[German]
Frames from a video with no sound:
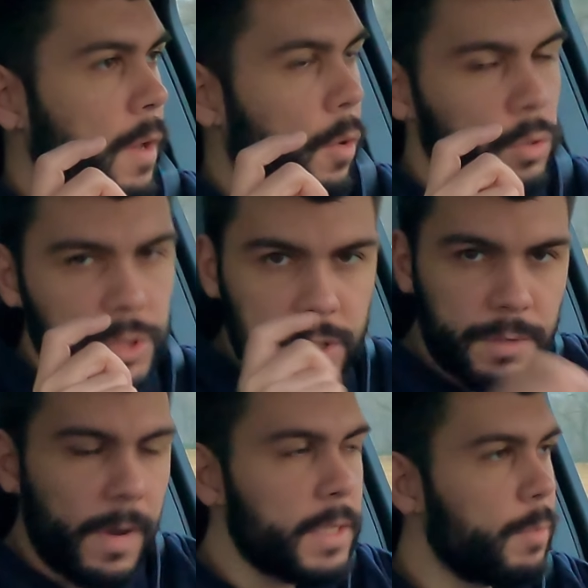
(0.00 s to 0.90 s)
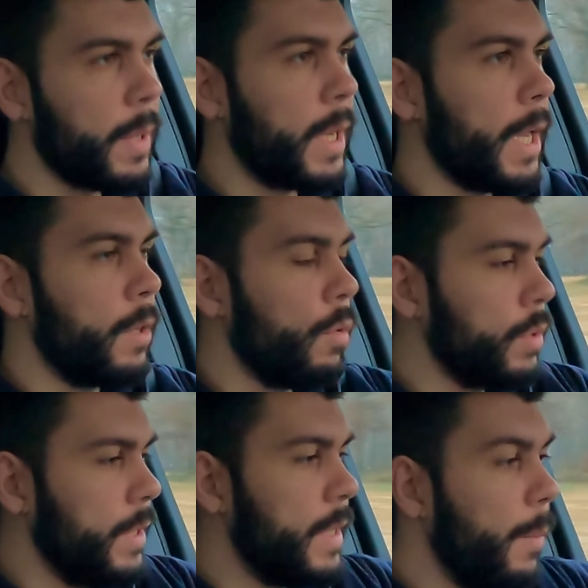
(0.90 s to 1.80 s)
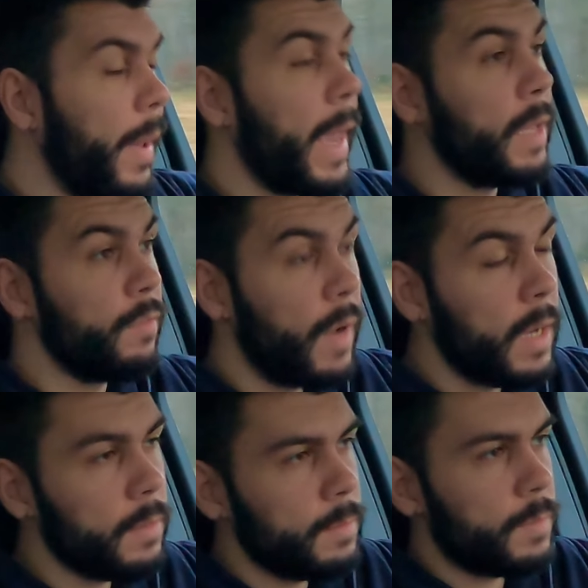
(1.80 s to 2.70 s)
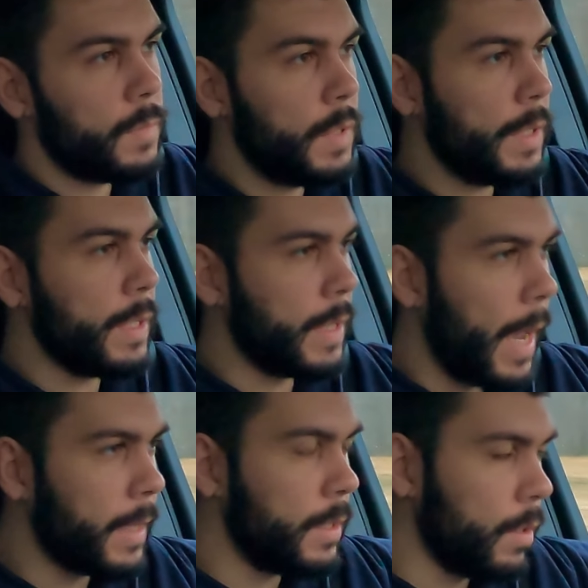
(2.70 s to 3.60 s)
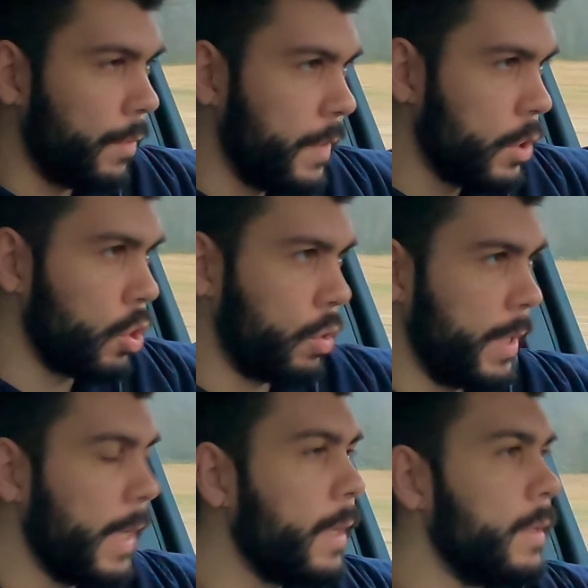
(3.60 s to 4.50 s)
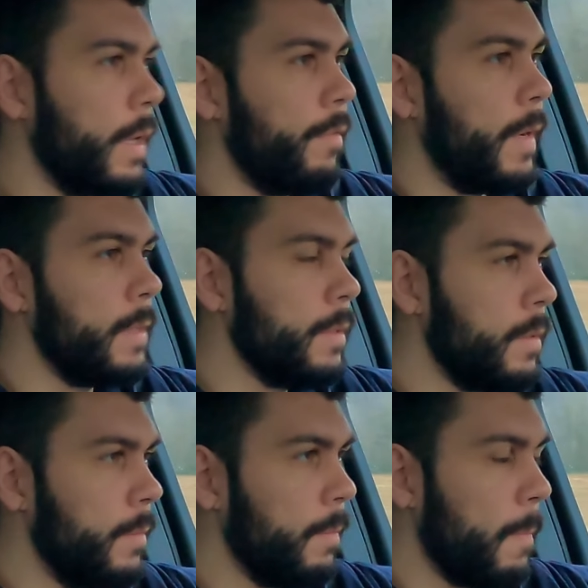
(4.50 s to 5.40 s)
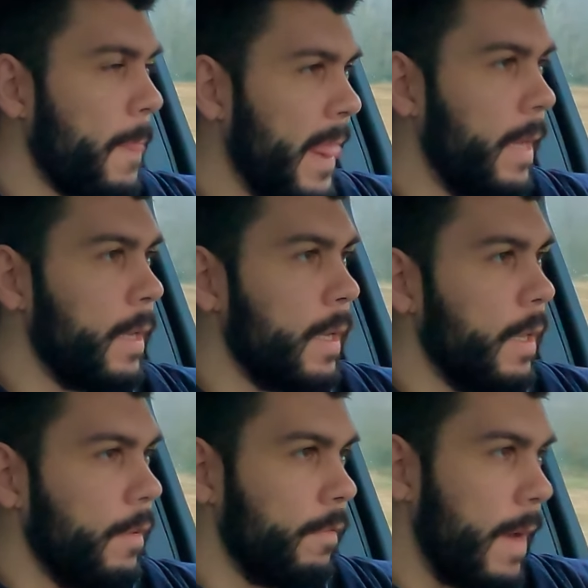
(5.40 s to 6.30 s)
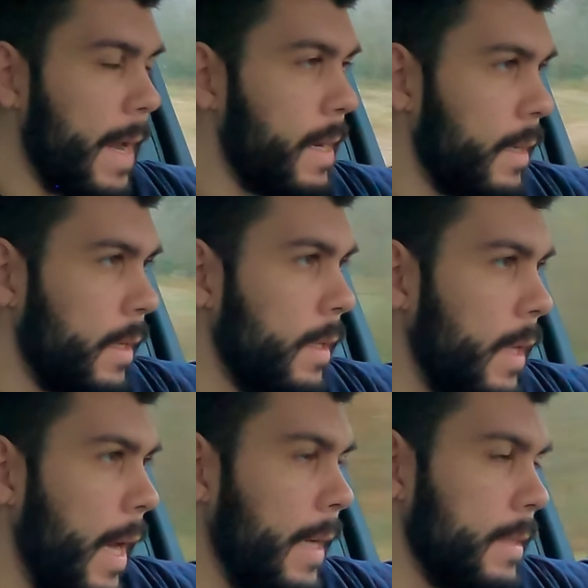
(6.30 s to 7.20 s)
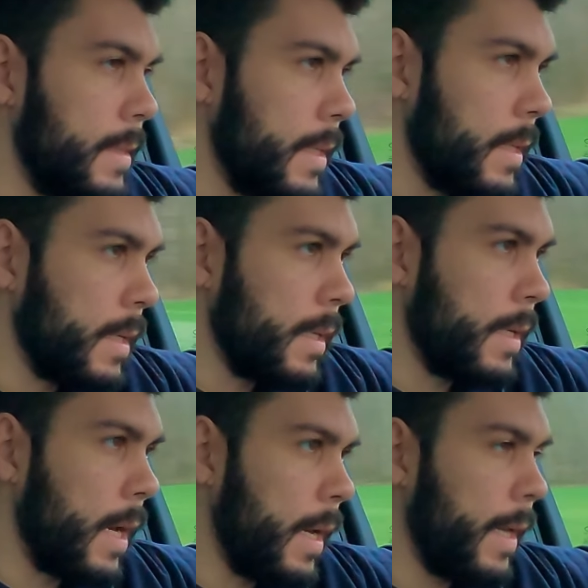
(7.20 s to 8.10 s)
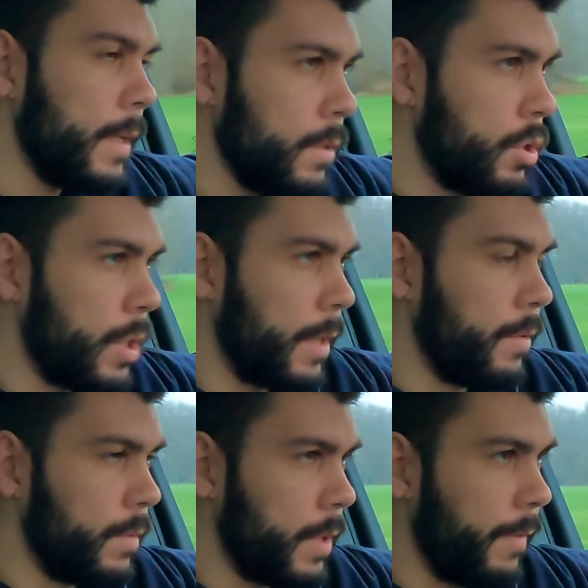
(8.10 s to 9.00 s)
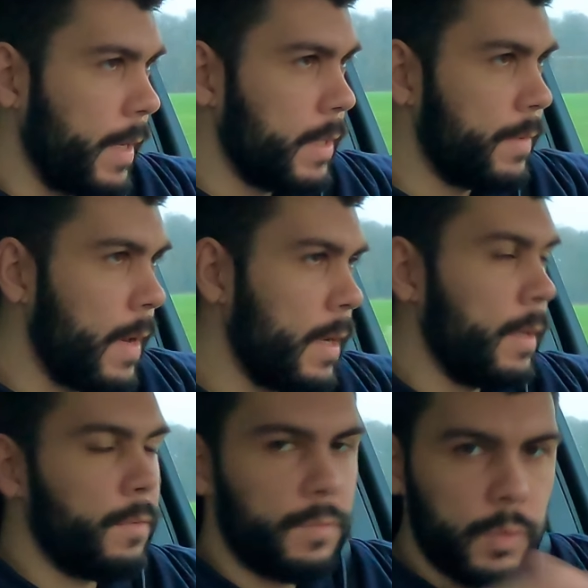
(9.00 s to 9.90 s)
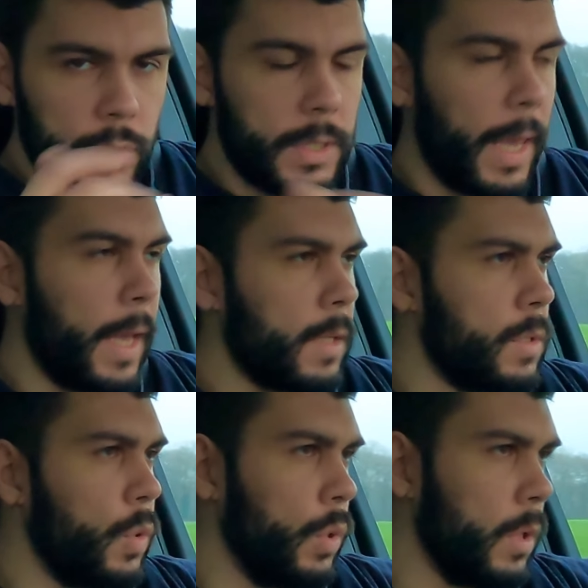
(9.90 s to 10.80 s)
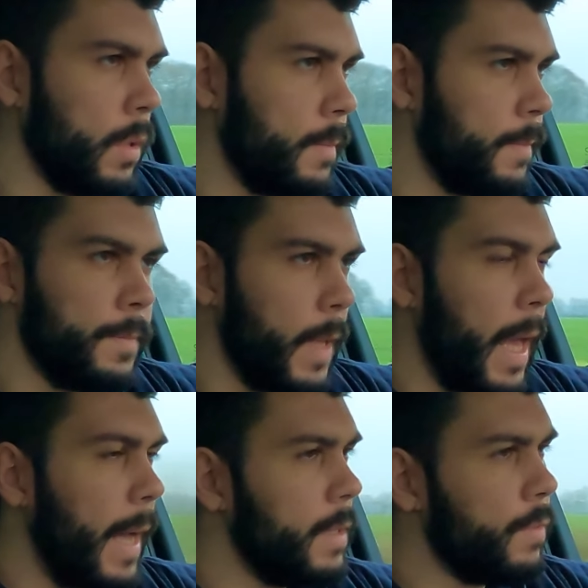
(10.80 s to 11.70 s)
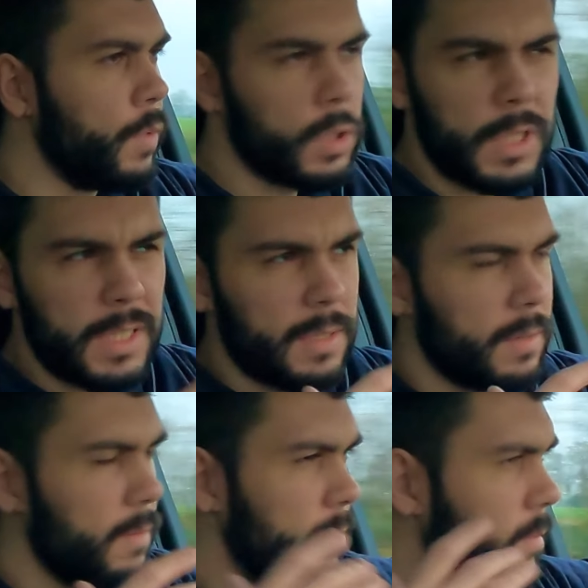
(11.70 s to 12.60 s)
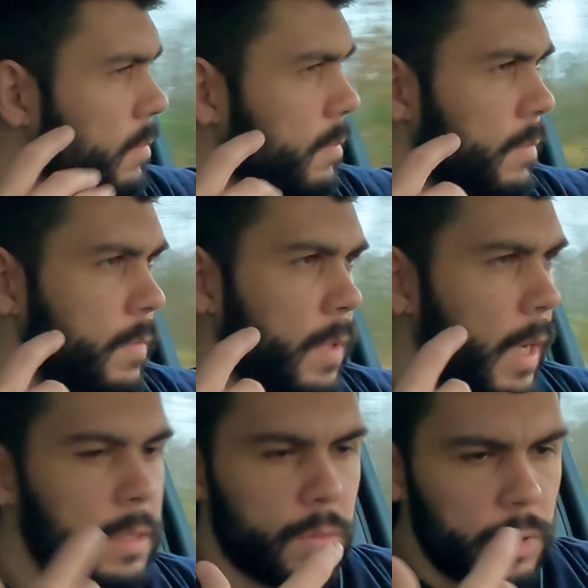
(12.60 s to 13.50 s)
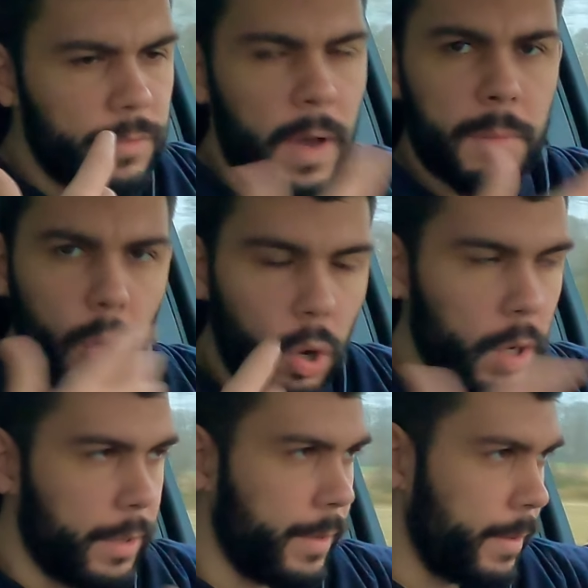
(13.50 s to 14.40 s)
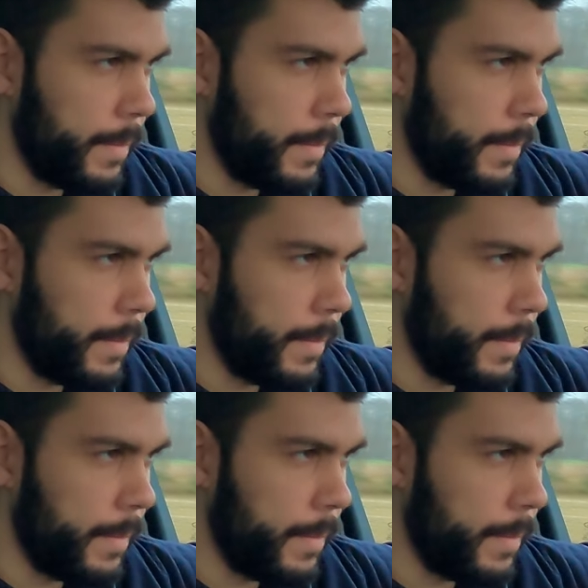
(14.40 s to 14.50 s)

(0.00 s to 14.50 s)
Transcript: Und die zweite Begegnung, die sehr prägend war, die ich eigentlich noch viel schockierender fand, war, als ich in der Innenstadt unterwegs war, Fußgängerzone, also wirklich, also ich war am Rollen.